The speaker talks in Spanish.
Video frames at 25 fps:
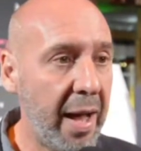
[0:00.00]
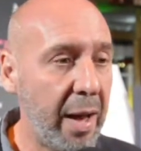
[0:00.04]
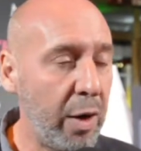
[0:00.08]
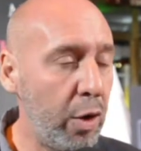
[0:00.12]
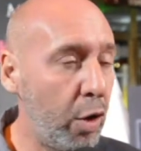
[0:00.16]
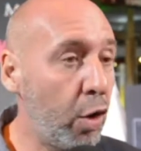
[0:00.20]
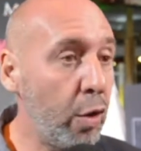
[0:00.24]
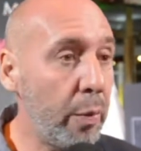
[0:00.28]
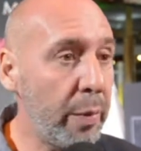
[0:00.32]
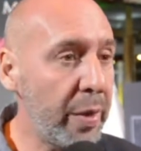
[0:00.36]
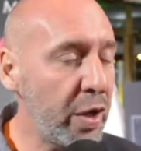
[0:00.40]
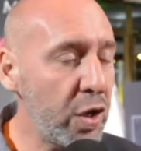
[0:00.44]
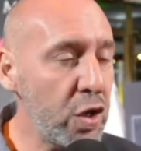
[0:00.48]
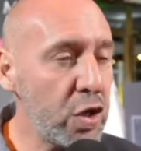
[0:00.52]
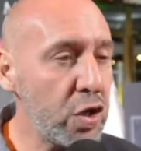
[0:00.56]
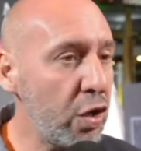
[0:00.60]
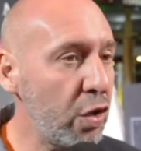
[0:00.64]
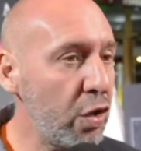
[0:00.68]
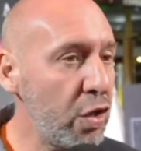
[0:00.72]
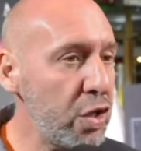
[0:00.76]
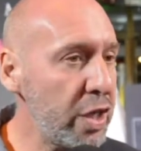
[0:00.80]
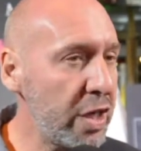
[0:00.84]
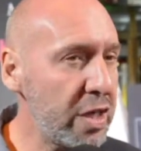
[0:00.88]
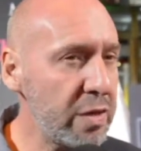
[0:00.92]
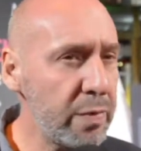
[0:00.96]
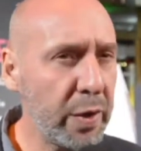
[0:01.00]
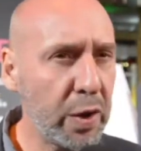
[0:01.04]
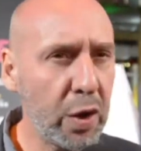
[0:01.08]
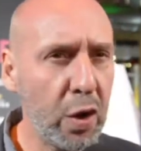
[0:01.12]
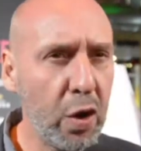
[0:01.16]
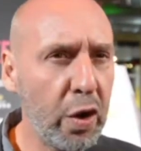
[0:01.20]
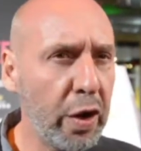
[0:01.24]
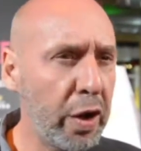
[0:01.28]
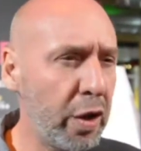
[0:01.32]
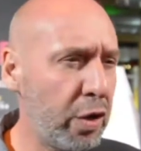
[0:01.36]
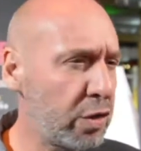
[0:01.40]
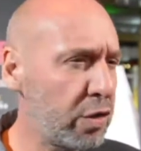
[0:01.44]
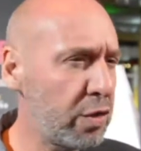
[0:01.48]
lo luminoso, ¿no? seres
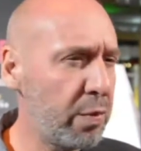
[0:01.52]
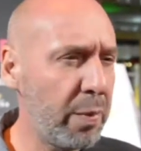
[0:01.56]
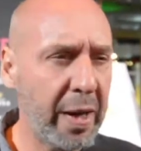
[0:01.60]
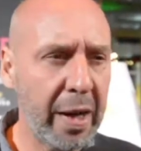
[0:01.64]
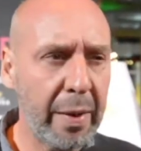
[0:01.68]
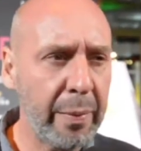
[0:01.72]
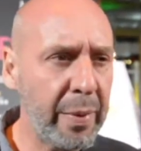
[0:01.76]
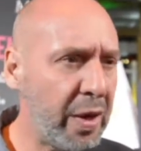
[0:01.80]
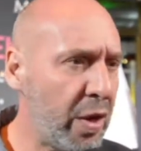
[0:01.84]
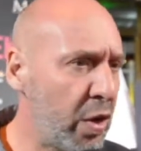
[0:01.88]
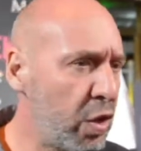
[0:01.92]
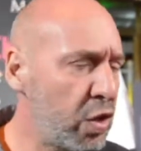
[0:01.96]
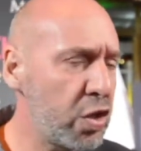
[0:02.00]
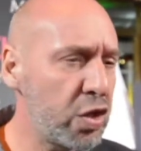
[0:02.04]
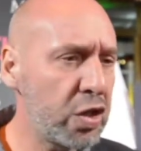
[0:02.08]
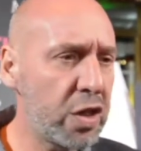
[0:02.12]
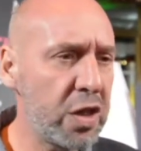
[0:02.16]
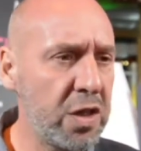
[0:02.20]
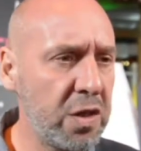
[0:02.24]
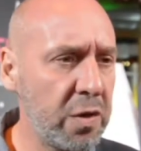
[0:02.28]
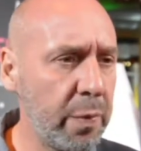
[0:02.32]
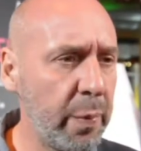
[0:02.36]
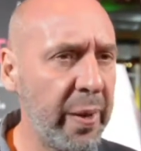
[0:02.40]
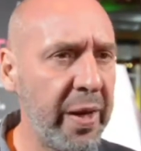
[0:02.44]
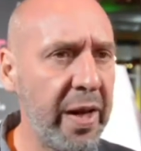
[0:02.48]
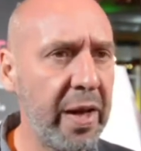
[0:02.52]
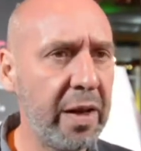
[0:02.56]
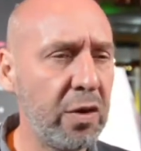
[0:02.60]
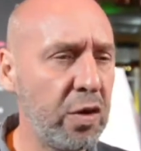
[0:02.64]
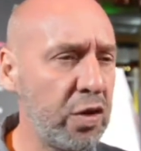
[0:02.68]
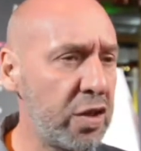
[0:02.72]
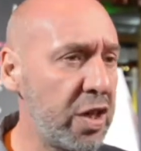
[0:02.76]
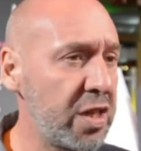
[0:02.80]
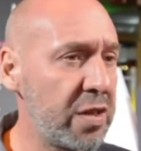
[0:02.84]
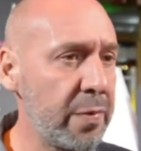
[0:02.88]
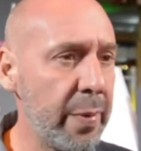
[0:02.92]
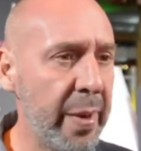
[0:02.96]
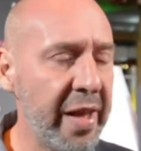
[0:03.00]
mitológicos maravillosos que inspiran
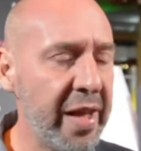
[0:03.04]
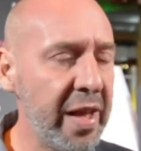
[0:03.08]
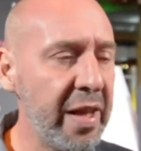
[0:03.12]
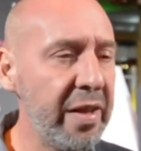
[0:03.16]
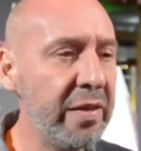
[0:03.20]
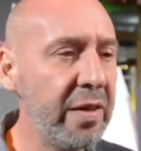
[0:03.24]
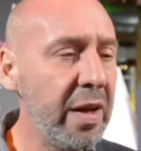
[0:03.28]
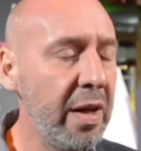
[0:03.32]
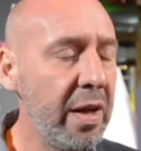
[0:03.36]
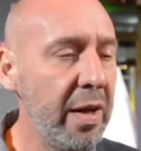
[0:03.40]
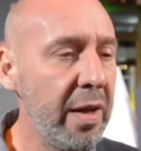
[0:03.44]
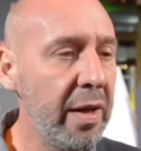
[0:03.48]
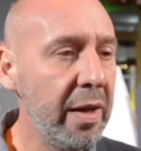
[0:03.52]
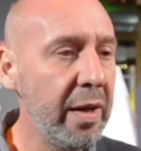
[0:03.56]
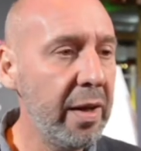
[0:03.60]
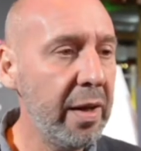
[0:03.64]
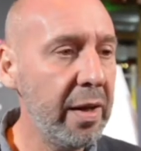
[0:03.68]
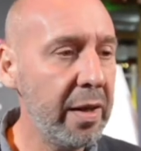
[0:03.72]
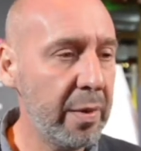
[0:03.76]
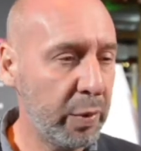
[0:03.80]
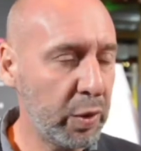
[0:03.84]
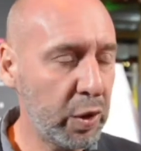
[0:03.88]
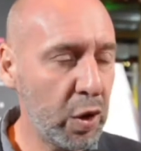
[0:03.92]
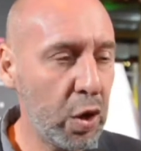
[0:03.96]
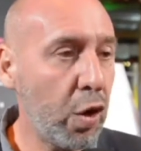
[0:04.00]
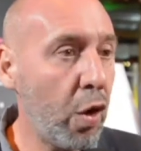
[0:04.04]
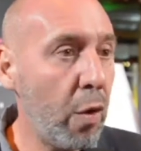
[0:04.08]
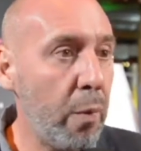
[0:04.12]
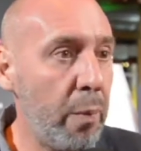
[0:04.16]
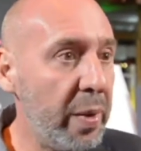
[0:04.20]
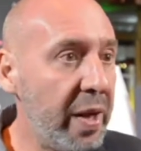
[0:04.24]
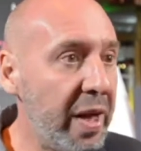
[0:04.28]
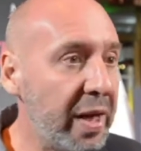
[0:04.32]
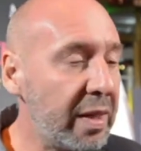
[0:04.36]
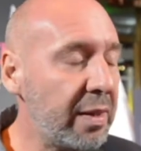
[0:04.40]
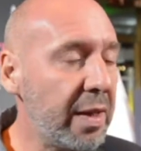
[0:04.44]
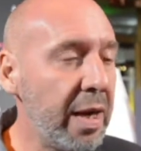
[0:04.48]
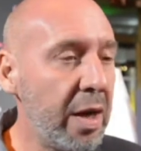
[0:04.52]
cosas bellas, y de pronto lo
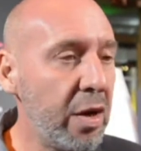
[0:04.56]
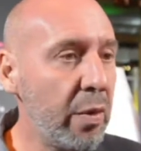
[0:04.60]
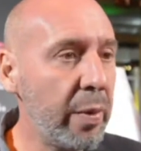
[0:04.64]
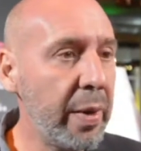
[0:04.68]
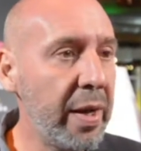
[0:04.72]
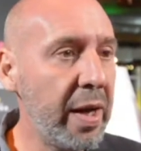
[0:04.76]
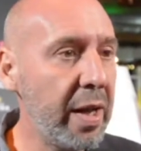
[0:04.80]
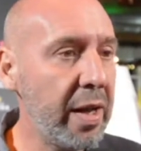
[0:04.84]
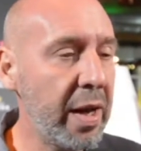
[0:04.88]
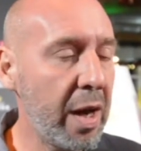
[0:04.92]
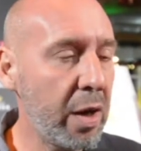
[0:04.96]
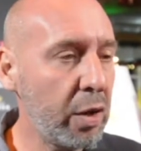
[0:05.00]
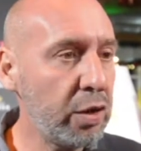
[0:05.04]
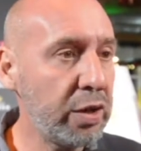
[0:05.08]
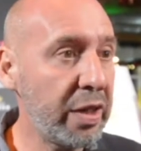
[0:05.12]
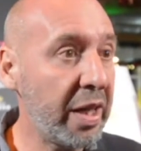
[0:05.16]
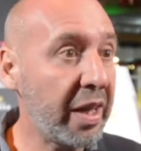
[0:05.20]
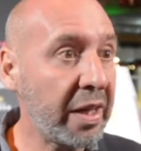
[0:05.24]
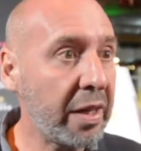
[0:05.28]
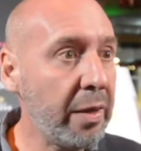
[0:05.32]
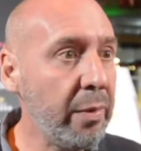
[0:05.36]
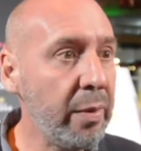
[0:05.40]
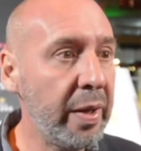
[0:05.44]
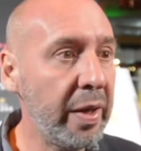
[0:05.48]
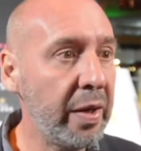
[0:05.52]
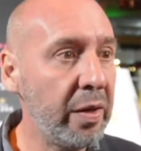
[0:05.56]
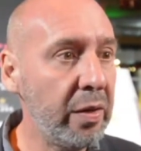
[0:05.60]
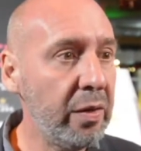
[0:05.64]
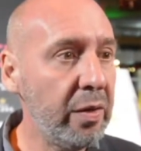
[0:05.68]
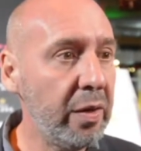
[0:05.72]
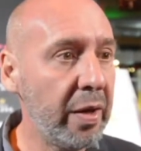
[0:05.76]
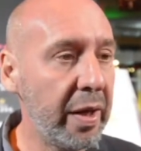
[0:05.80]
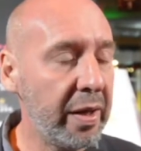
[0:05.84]
convierte la novela en algo terrible, ¿no?